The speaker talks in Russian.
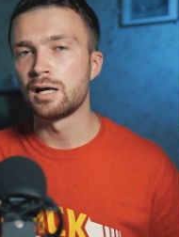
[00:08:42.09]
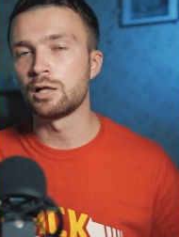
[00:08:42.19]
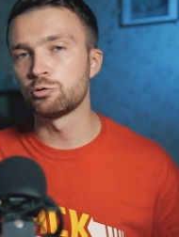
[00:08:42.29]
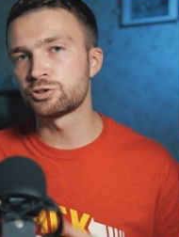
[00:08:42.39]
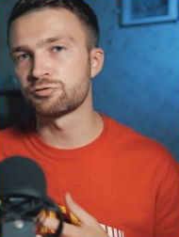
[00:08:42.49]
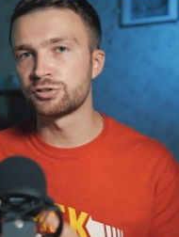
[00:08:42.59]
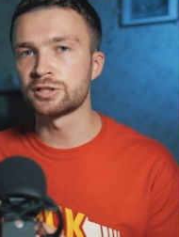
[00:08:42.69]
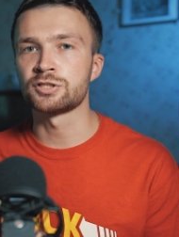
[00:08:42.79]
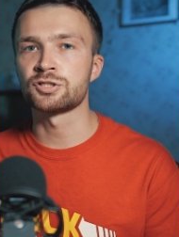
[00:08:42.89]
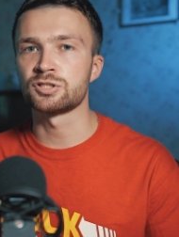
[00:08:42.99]
А лучше в них,
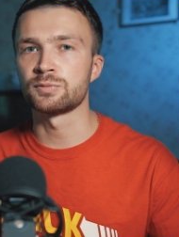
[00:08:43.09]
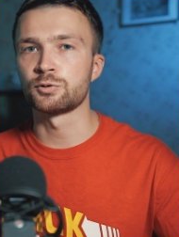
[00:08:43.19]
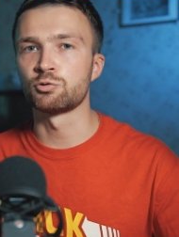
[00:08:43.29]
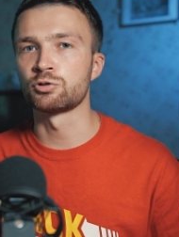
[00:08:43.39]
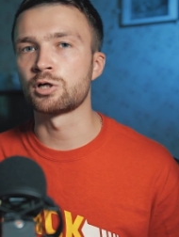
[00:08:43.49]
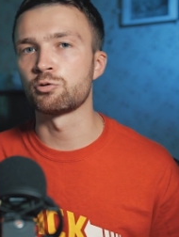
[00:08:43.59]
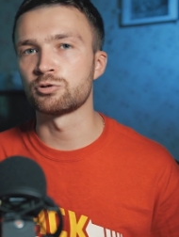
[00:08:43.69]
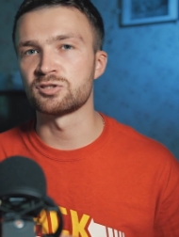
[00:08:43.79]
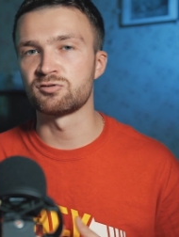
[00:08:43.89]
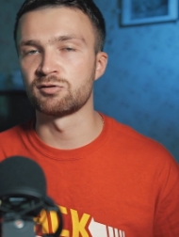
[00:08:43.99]
конечно, запихнуть
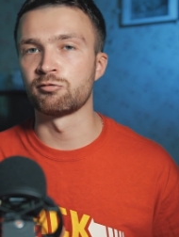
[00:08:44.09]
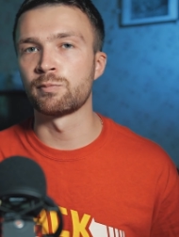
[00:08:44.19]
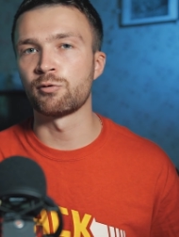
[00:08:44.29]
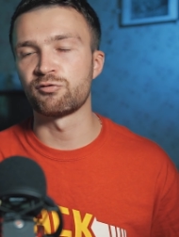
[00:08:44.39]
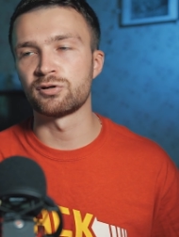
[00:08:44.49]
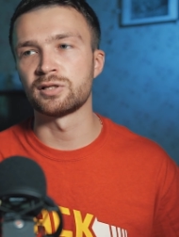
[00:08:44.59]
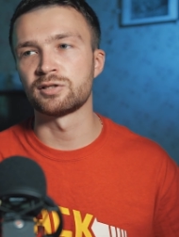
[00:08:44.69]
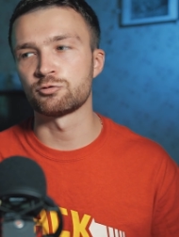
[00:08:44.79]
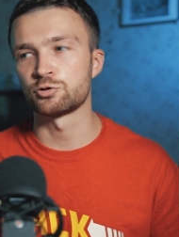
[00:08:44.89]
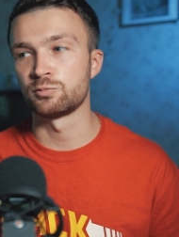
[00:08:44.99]
какой-то цветовой профиль для
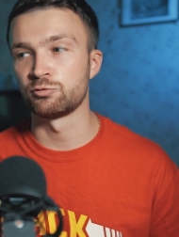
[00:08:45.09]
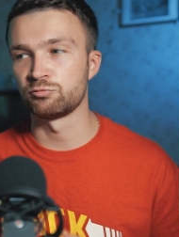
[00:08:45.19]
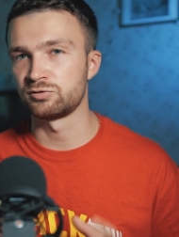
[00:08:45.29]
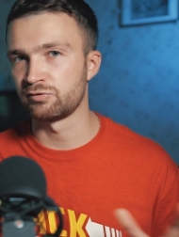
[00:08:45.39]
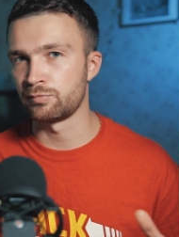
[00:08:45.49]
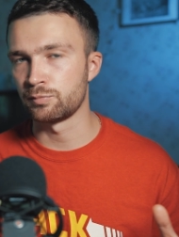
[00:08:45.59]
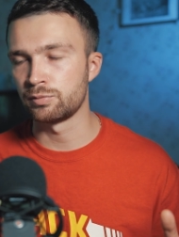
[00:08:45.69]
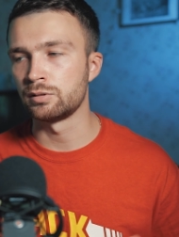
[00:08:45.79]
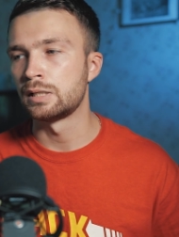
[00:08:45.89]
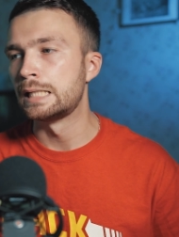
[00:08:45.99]
того, чтобы он с вами
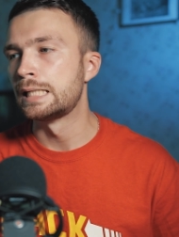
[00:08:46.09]
был.